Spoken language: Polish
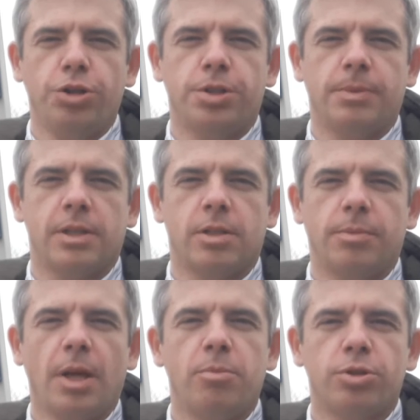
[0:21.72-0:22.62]
18
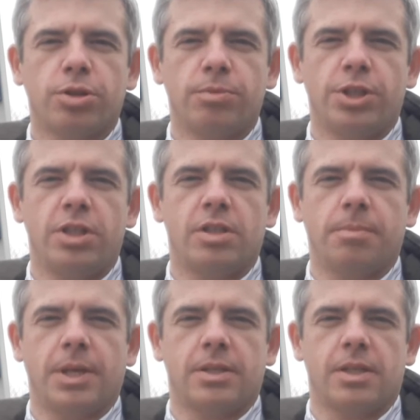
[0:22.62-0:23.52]
najmłodszą dzielnicą
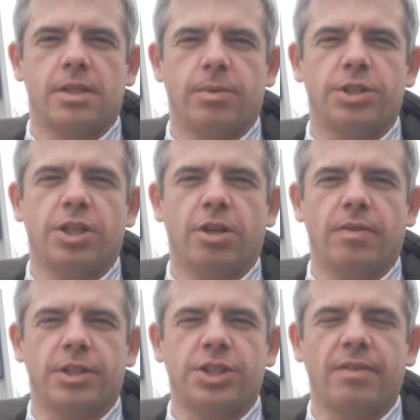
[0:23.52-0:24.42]
miasta stołecznego
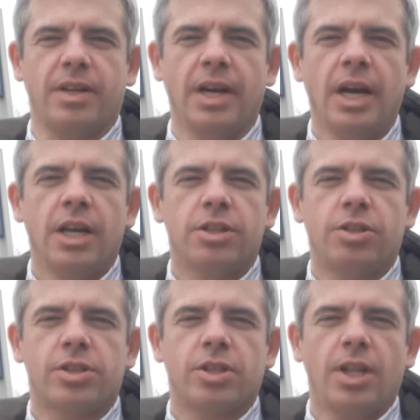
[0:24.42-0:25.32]
Warszawa to
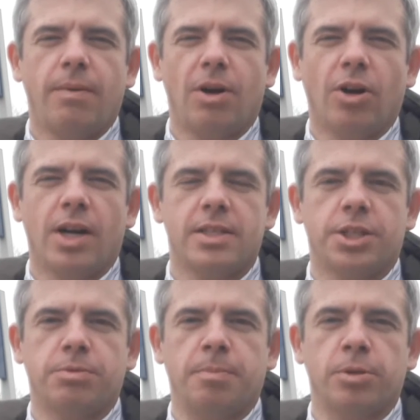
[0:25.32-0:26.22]
doskonała okazja,
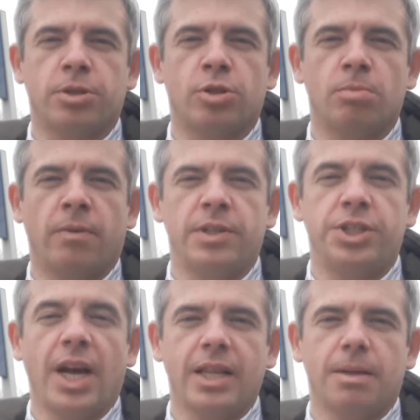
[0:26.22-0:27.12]
żeby
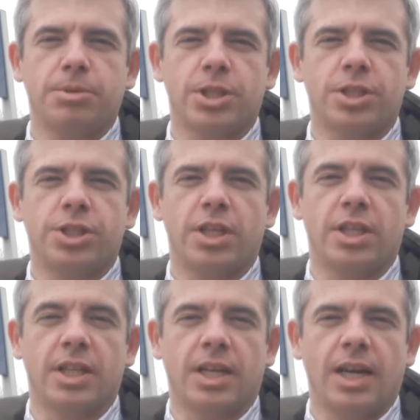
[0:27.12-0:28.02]
podsumować jak na przestrzeni
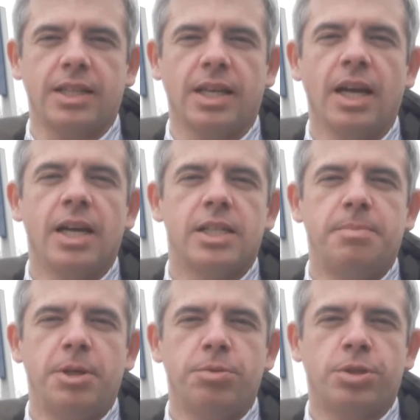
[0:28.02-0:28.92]
tych lat
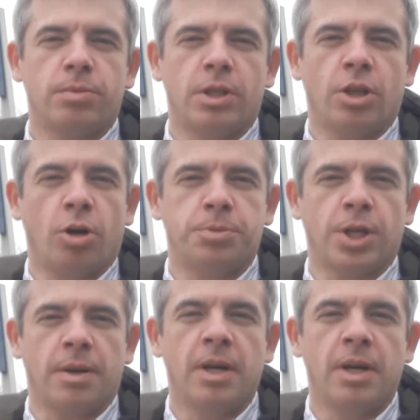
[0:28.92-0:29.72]
zmienił się ten obszar.